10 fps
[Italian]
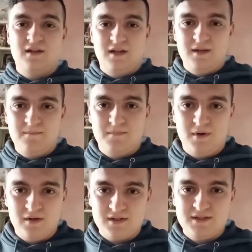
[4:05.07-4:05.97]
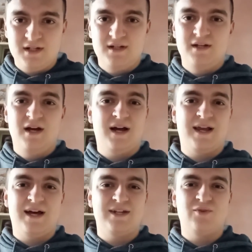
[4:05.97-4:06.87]
e porta a
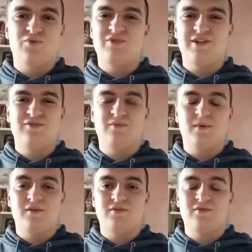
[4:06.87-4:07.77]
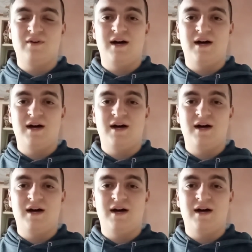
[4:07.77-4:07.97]
casa un sesto posto